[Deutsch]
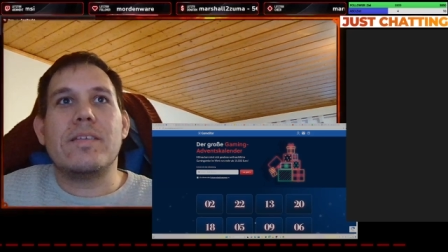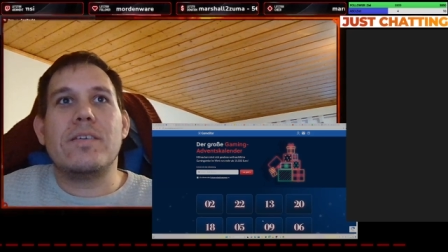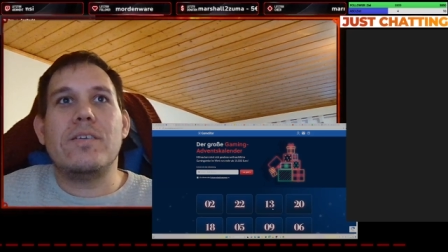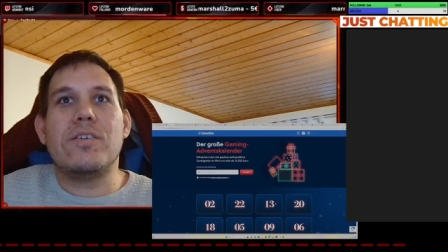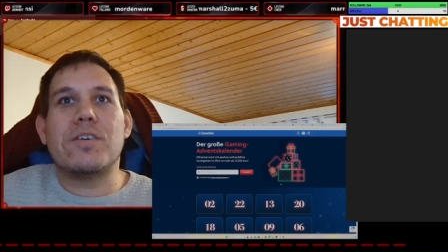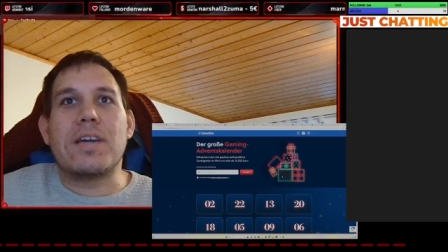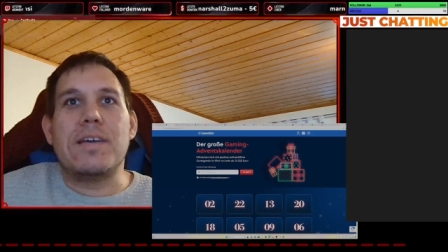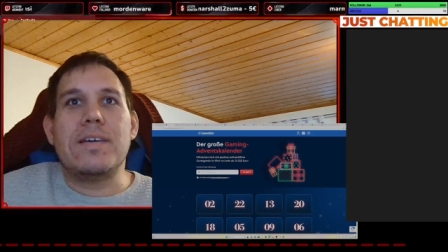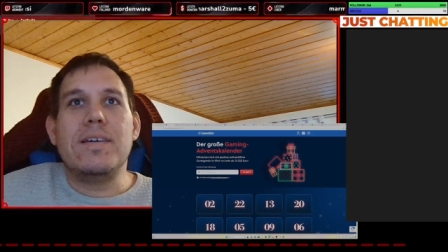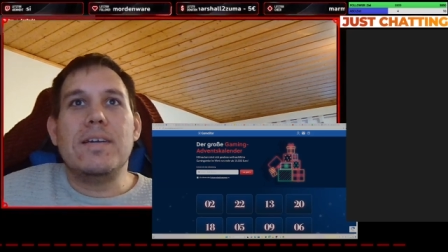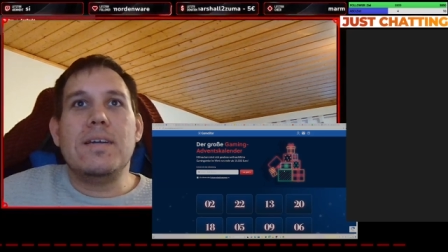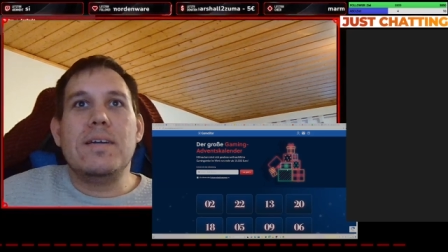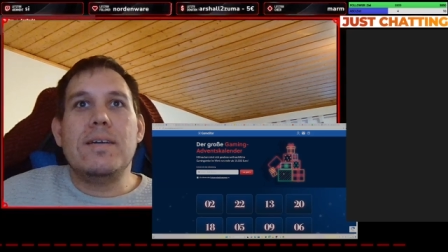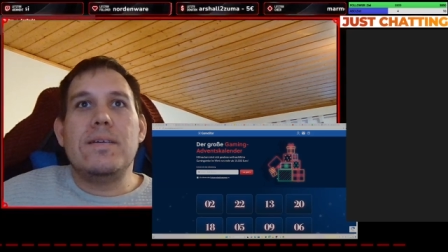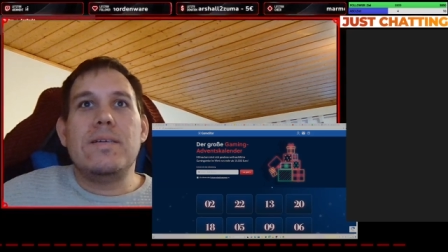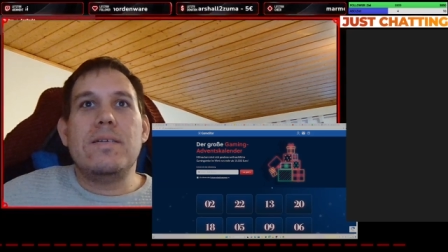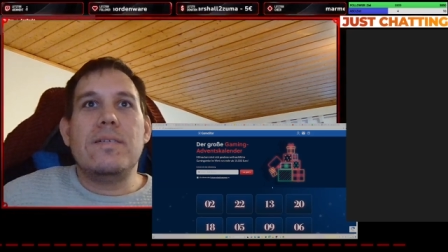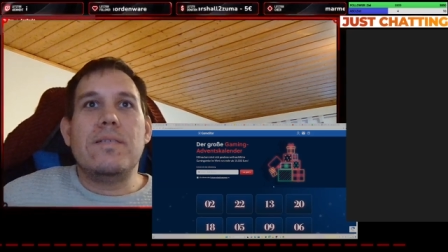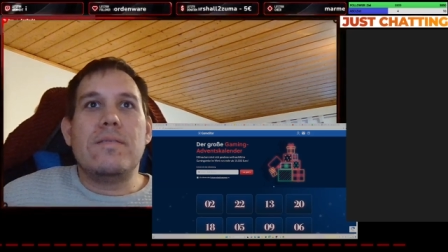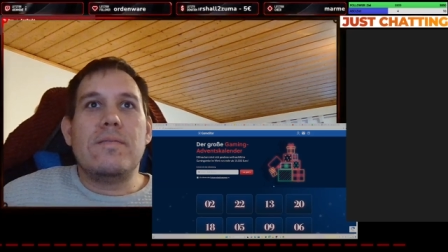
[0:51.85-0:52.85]
Okay.
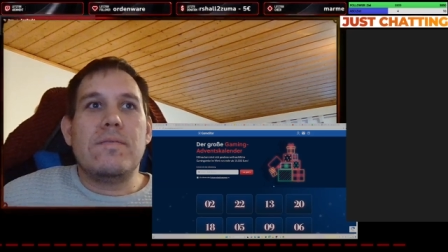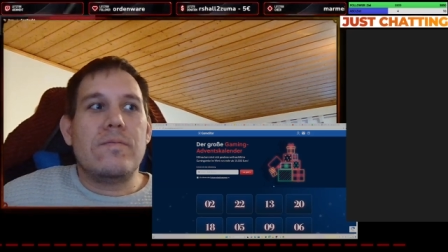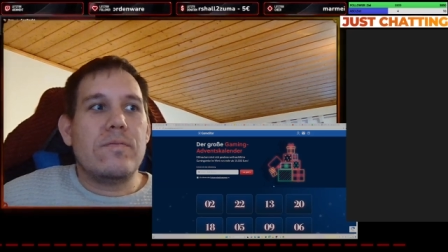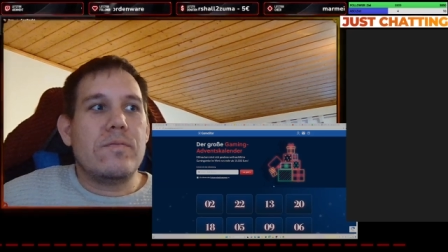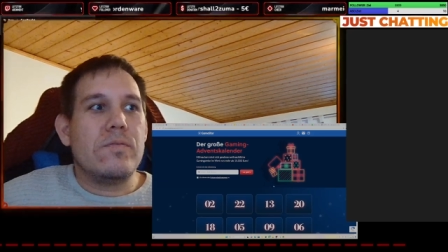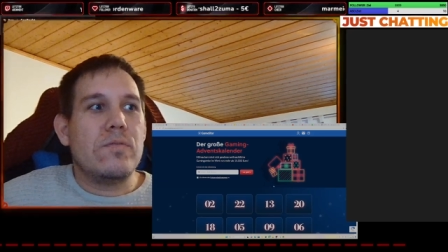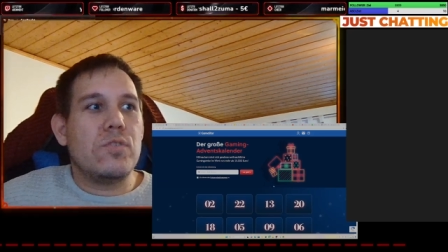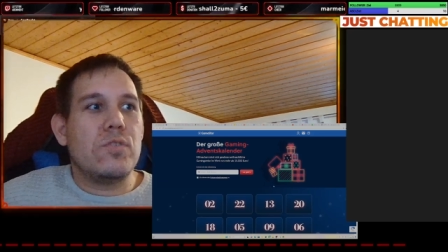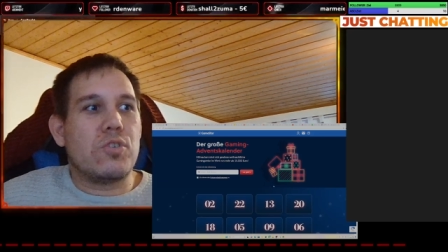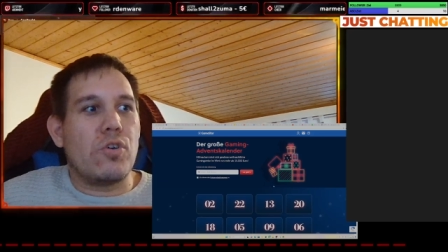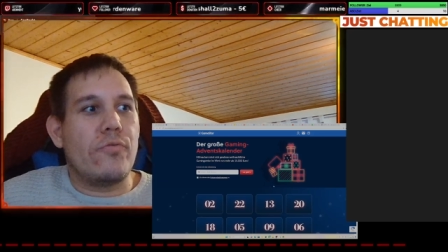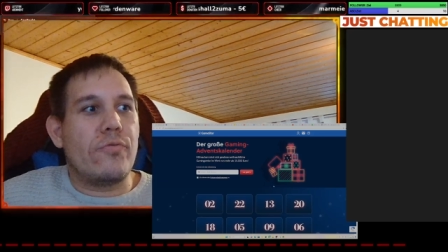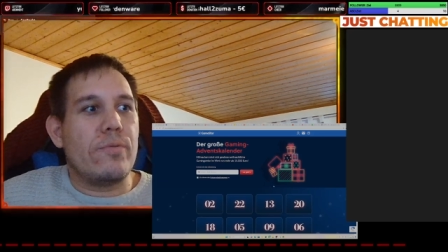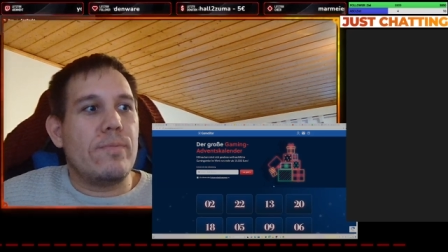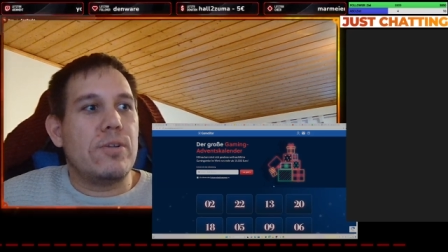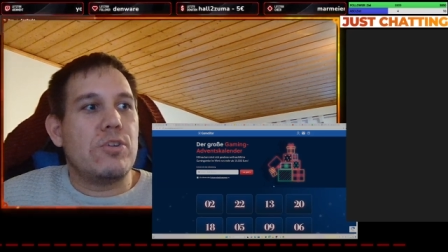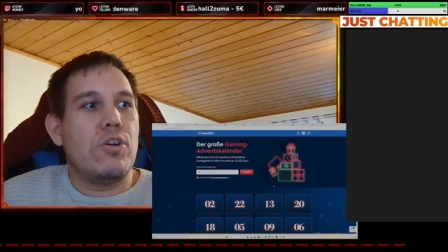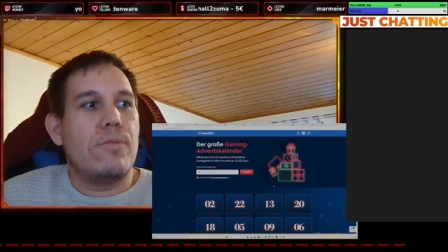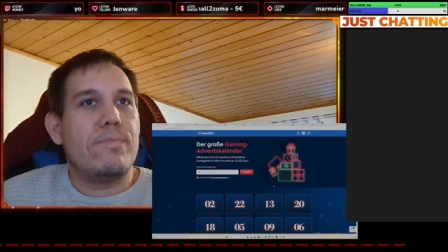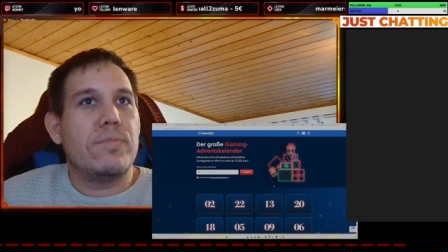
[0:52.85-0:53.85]
Ich hoffe,
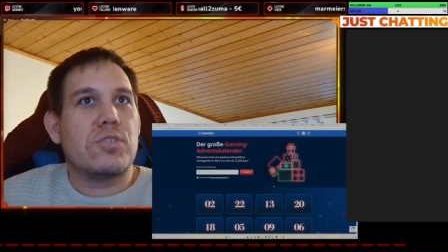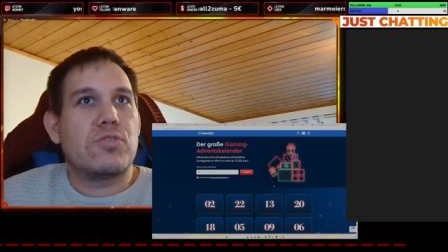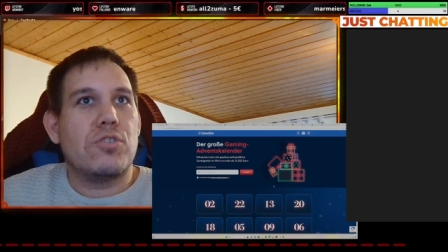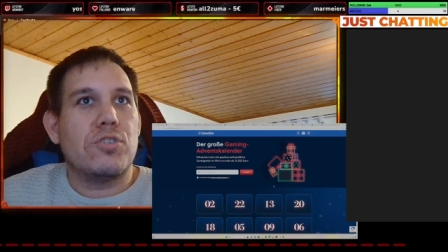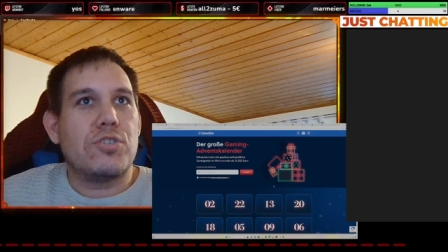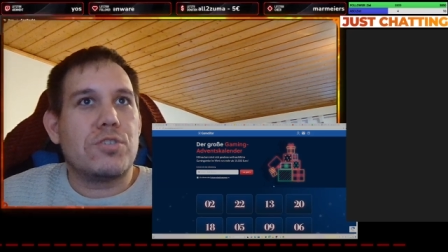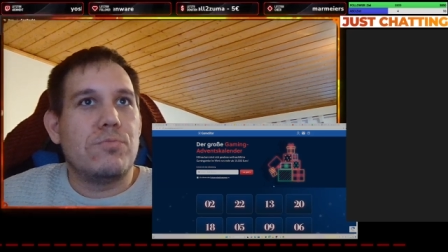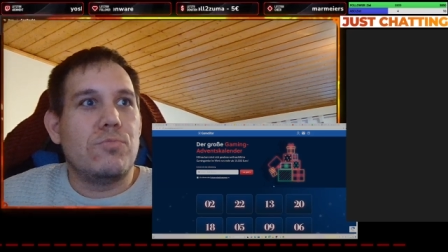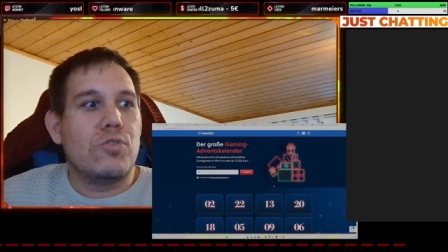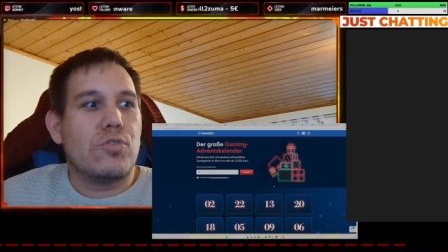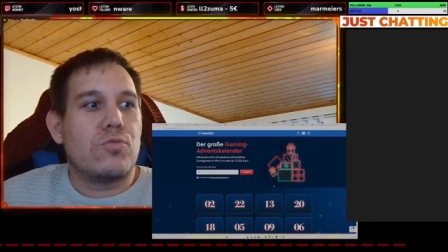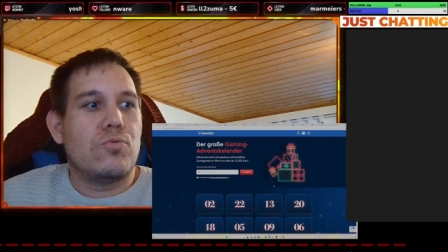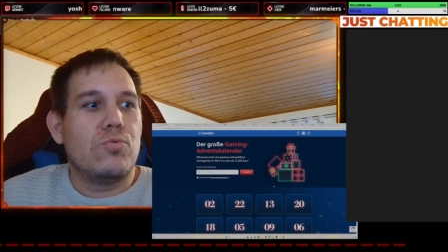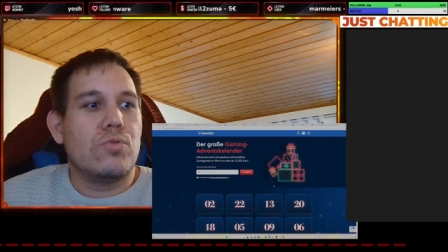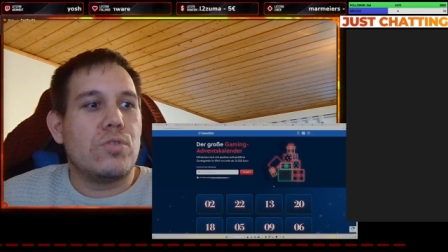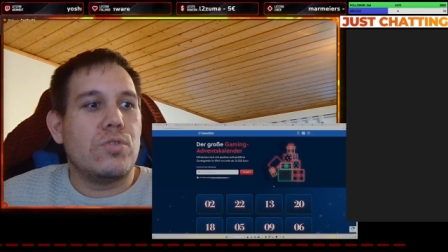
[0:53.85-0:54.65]
man hört mich trotzdem noch gut.